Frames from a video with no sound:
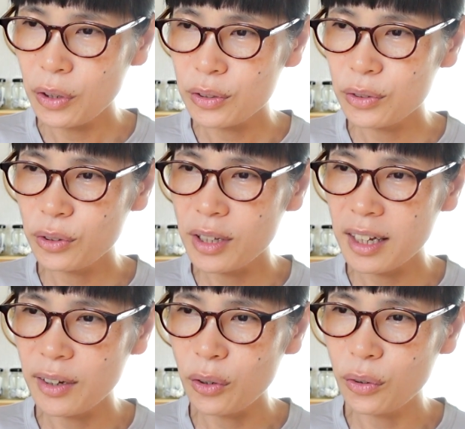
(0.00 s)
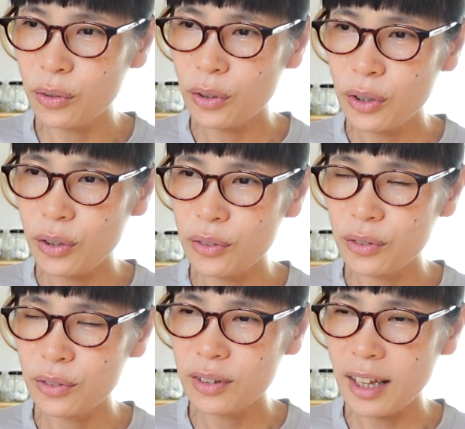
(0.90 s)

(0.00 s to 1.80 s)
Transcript: すごいなんかこう、うん、